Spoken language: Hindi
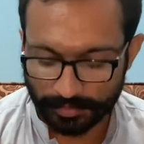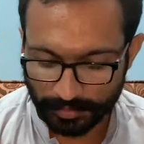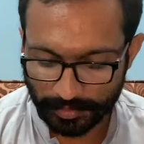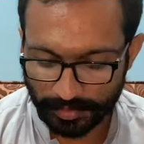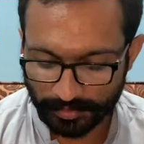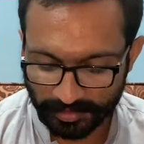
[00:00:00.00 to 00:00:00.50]

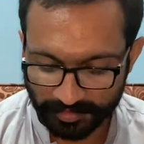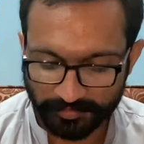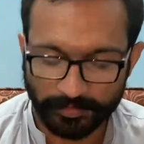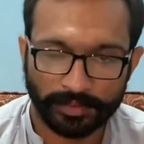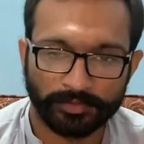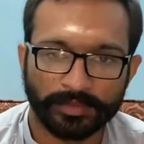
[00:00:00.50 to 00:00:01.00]
कॉलटेक्स
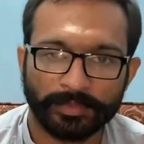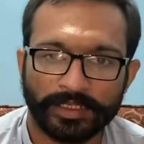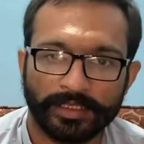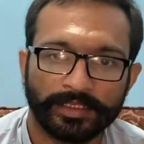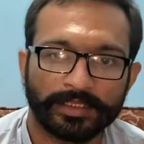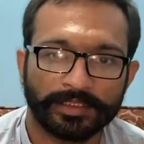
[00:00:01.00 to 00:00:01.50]
वालों ने
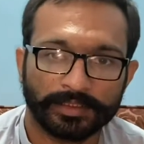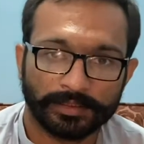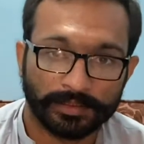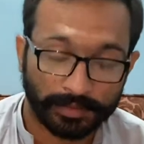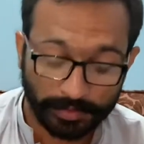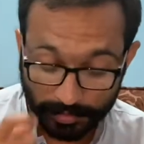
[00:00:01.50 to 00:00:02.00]
बनाया है
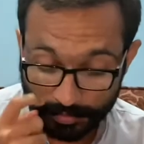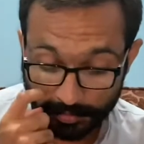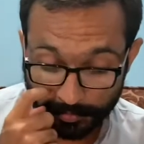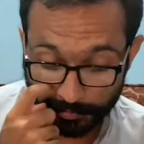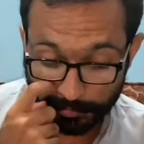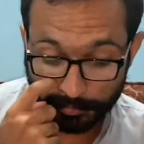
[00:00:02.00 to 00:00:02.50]

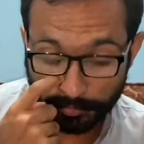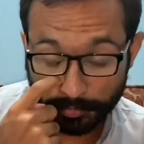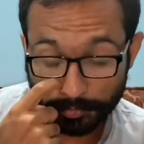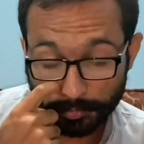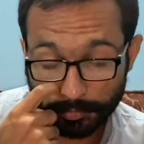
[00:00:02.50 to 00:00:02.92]
तो